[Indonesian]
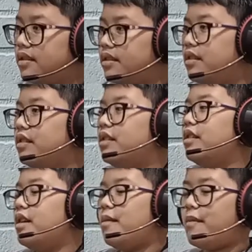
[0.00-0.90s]

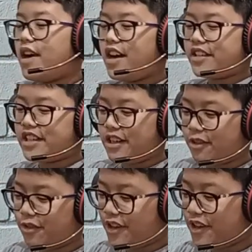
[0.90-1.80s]
rizki
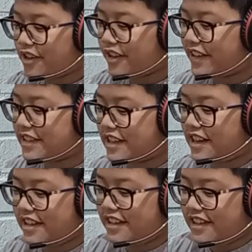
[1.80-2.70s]
Masya Allah keren
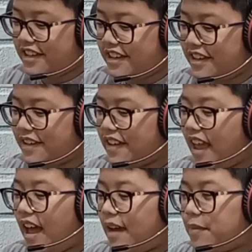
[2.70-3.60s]
sekali
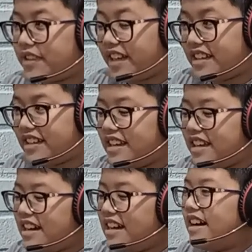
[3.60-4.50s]
pertanyaan
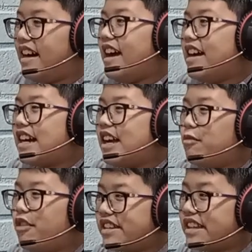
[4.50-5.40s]
ketiga
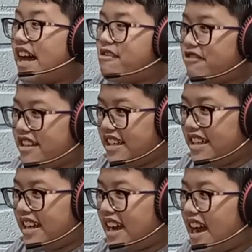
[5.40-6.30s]
kalau boleh tahu
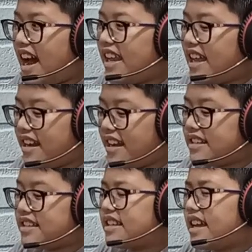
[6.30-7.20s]
nih, Alarik
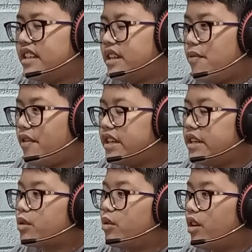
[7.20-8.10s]
selain infak di
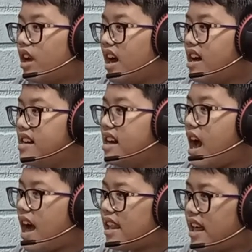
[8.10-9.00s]
sekolah,
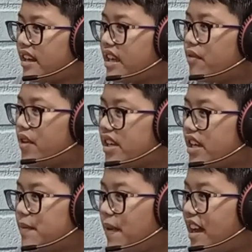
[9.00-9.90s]
Alarik infaknya
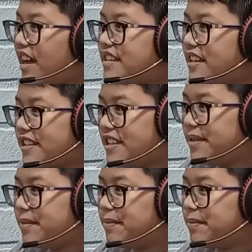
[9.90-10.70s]
di mana aja sih?